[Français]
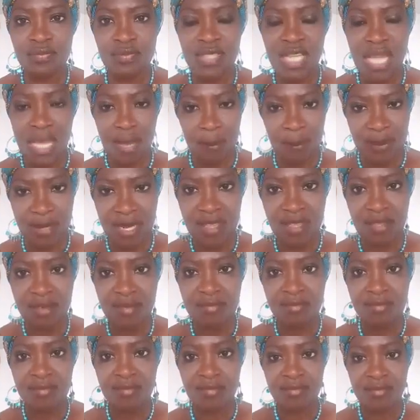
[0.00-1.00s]
Après,
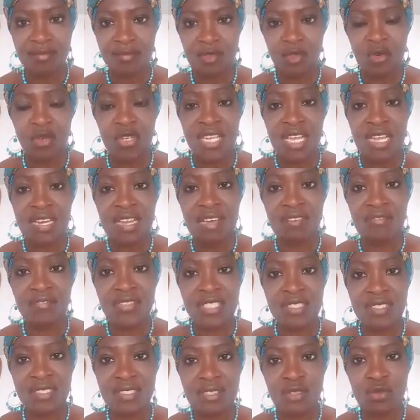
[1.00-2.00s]
on allait à
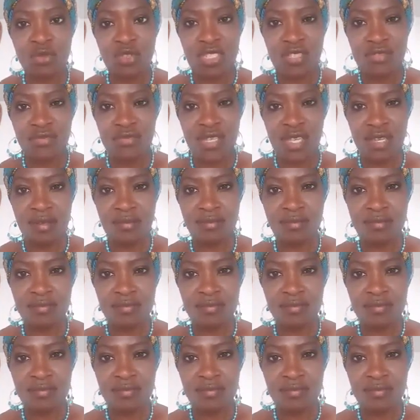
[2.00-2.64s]
Vridi, Sojefia.